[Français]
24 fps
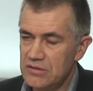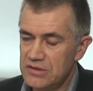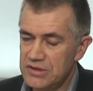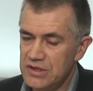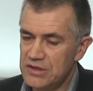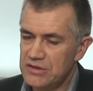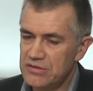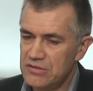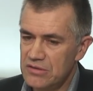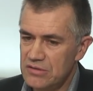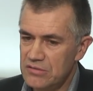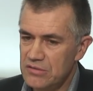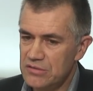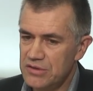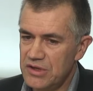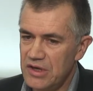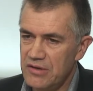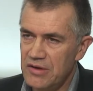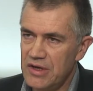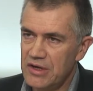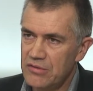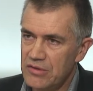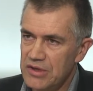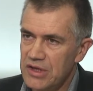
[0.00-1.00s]
c'est le
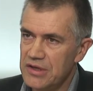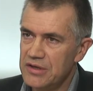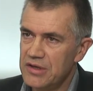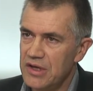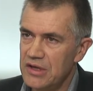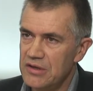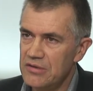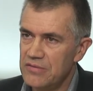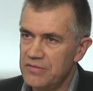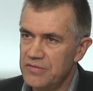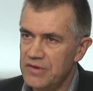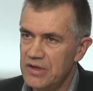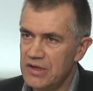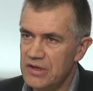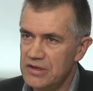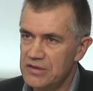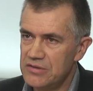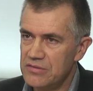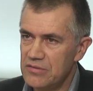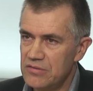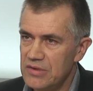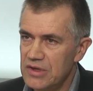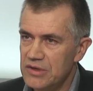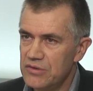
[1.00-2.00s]
travail qu'on est en train de faire en
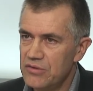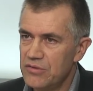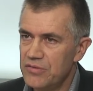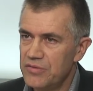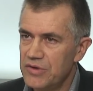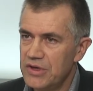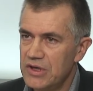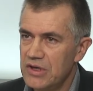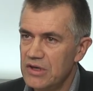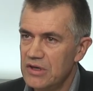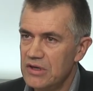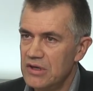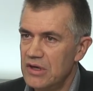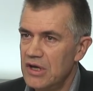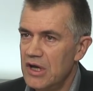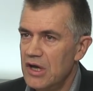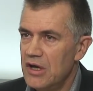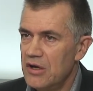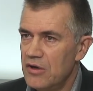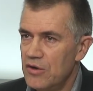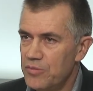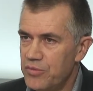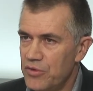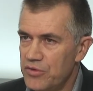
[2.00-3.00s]
ce moment, d'offrir
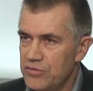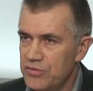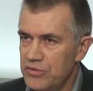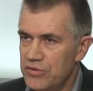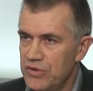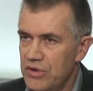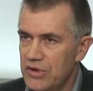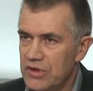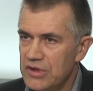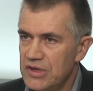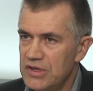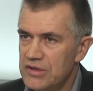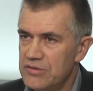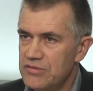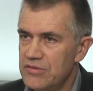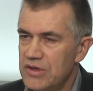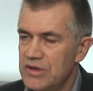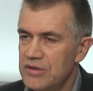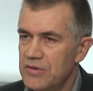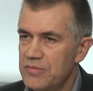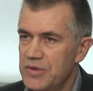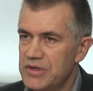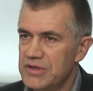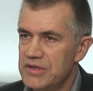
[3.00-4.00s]
aux producteurs qui
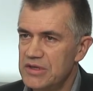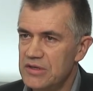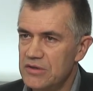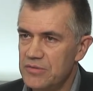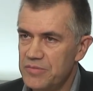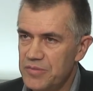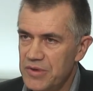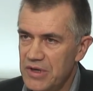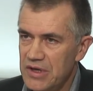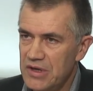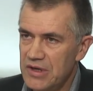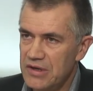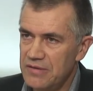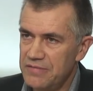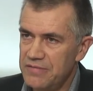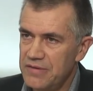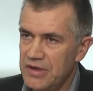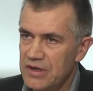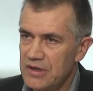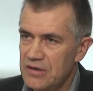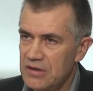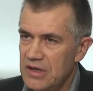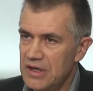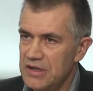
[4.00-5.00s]
souhaitent passer le pas et
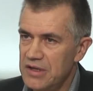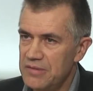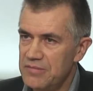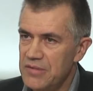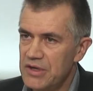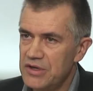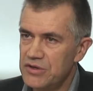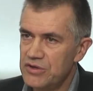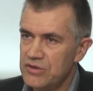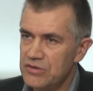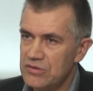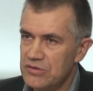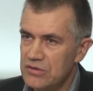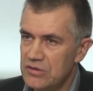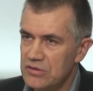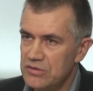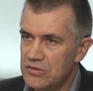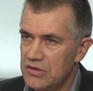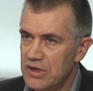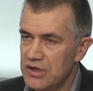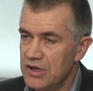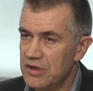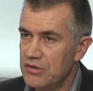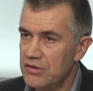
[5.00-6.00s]
faire la démarche de